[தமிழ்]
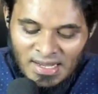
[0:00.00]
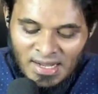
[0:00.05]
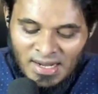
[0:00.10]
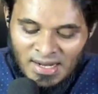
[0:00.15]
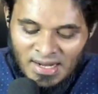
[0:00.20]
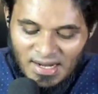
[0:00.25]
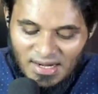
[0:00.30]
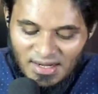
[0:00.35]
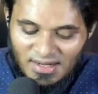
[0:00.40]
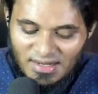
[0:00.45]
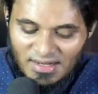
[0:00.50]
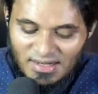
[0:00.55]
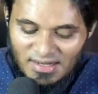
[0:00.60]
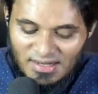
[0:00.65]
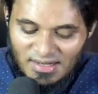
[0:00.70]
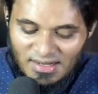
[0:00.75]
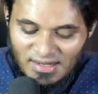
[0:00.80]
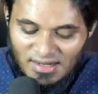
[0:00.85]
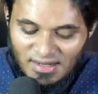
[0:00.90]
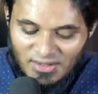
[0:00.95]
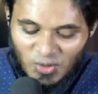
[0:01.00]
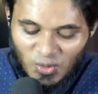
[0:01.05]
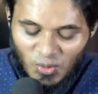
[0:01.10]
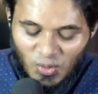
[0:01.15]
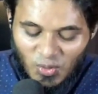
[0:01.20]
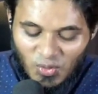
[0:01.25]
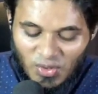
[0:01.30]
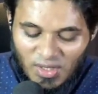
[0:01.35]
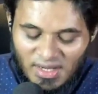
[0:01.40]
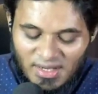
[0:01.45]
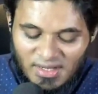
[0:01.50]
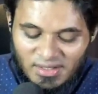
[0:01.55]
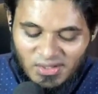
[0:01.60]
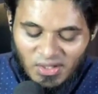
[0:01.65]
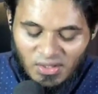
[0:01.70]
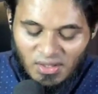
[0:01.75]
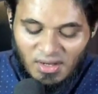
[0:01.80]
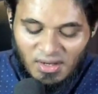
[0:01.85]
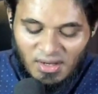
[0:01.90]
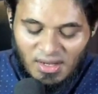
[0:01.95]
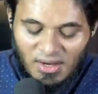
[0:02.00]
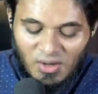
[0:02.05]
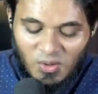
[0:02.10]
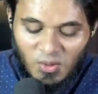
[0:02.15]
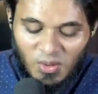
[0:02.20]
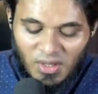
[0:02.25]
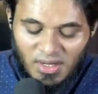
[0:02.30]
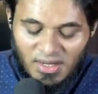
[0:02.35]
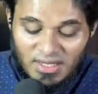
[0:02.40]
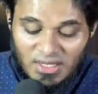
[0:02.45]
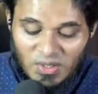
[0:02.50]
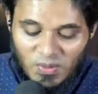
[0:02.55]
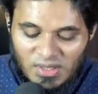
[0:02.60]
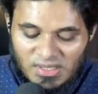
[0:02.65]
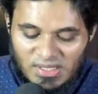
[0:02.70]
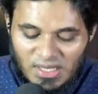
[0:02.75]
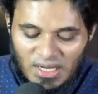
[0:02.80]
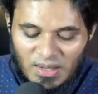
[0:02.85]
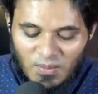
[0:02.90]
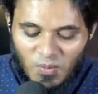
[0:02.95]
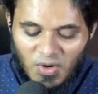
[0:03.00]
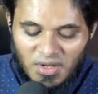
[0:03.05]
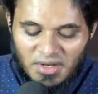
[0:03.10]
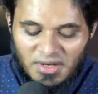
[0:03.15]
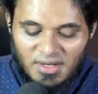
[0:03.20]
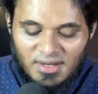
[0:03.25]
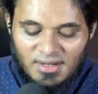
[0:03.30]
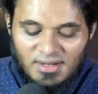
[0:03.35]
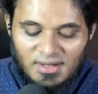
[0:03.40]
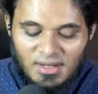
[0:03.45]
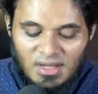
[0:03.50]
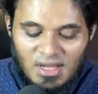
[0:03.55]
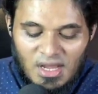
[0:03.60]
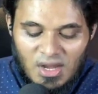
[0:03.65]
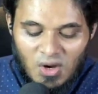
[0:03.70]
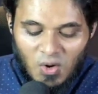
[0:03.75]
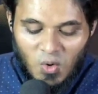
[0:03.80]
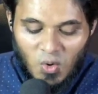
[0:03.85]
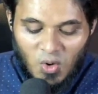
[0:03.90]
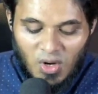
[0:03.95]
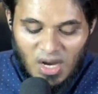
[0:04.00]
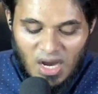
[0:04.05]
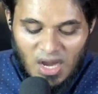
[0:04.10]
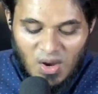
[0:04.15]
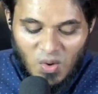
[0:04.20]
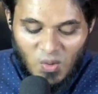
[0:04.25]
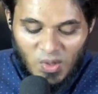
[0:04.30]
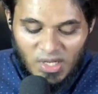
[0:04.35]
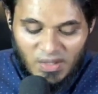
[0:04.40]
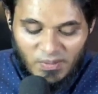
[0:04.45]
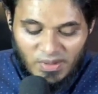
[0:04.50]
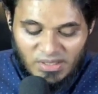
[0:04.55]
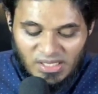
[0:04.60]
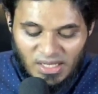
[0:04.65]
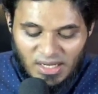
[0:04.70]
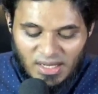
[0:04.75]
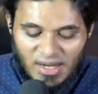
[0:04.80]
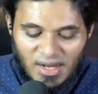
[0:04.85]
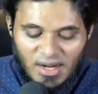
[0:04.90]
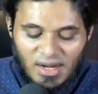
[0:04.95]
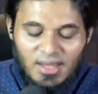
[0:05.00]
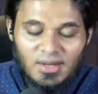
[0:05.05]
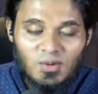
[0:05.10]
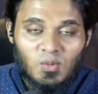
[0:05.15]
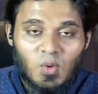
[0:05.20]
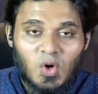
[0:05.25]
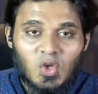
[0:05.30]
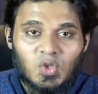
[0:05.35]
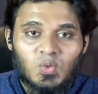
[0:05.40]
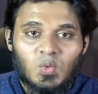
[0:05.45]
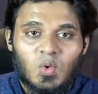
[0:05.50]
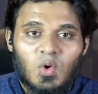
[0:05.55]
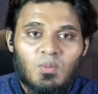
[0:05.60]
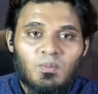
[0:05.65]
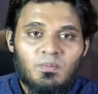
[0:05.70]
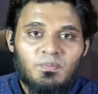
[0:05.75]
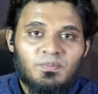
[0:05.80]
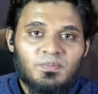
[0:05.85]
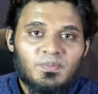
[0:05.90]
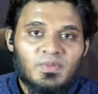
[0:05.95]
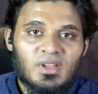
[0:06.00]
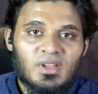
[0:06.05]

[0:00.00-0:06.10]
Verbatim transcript: நாங்கள் அசூலுல்லாஹி சொல்லல்லாஹு அலிஹி வசல்லமுடைய குர்ஆனுடைய வசனங்களை ஓதுவோம்